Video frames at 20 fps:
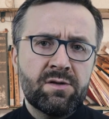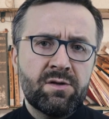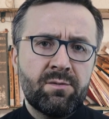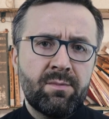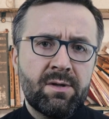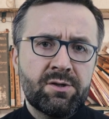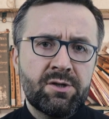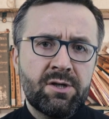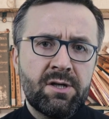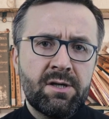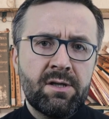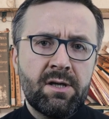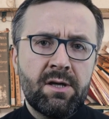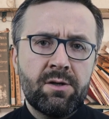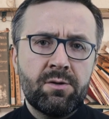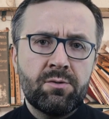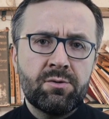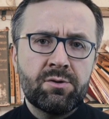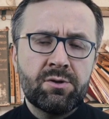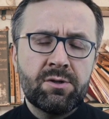zobaczenia
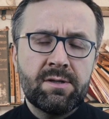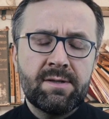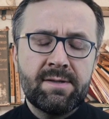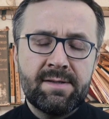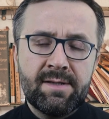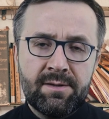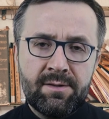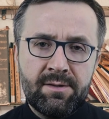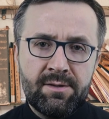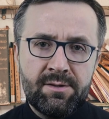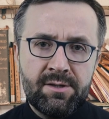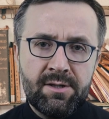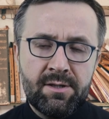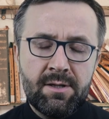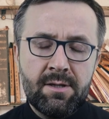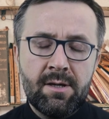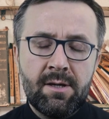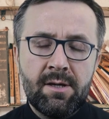już za tydzień.